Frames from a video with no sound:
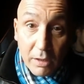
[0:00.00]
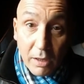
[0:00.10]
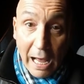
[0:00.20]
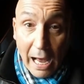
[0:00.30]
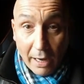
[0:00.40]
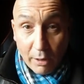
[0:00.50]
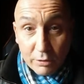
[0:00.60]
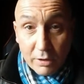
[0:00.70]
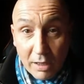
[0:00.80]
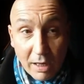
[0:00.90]
Ah, se o, ce
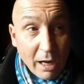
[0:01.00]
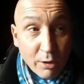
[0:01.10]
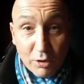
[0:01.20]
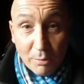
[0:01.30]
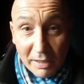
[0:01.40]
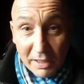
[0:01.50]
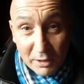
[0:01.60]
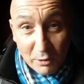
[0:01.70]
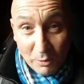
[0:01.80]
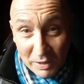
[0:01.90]
n'è stata una. Ozzo Marin
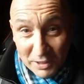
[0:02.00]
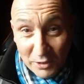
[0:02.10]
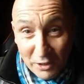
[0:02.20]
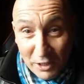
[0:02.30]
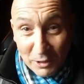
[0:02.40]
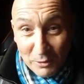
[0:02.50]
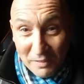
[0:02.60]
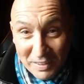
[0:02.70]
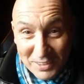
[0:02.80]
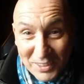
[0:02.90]
con quei signorini che tu hai
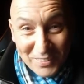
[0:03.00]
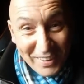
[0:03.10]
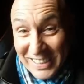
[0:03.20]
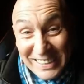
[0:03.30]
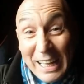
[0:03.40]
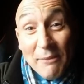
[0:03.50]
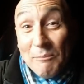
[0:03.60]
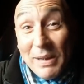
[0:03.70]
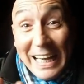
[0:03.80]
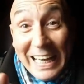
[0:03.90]
visto. Ah. È stata
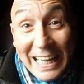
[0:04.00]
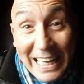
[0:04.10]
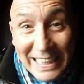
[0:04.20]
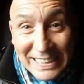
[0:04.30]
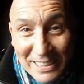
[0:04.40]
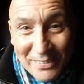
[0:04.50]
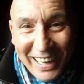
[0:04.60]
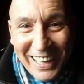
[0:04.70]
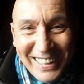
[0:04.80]
bellissima.